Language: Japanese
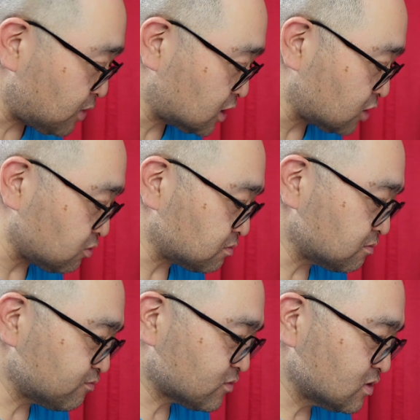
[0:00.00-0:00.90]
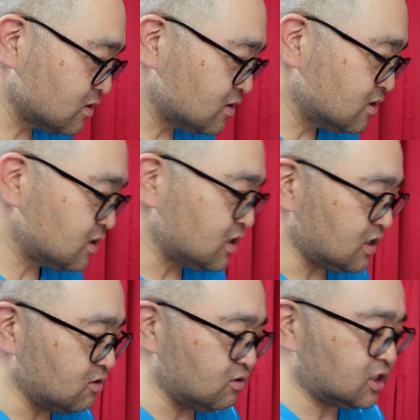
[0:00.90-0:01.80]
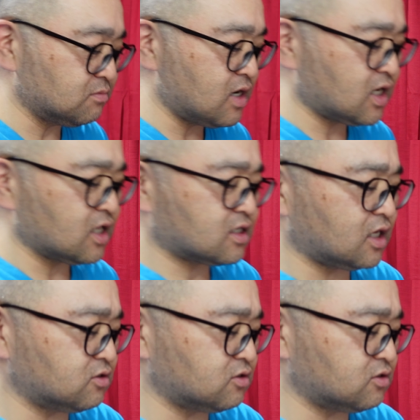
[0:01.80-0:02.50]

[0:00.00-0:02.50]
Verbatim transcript: 島勝ったぞ。広島勝った